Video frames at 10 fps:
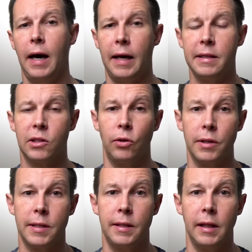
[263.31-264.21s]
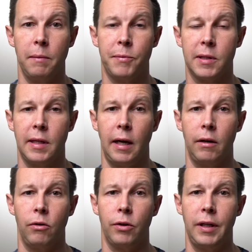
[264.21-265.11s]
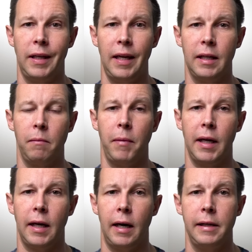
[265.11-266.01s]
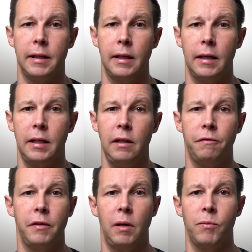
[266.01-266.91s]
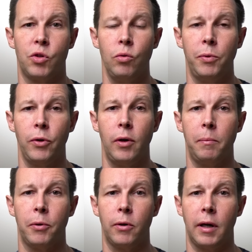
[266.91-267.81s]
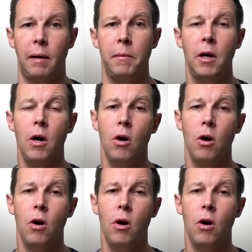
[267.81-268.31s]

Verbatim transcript: Ansonsten gibt es da noch jede Menge Alternativen im Zubehörprogramm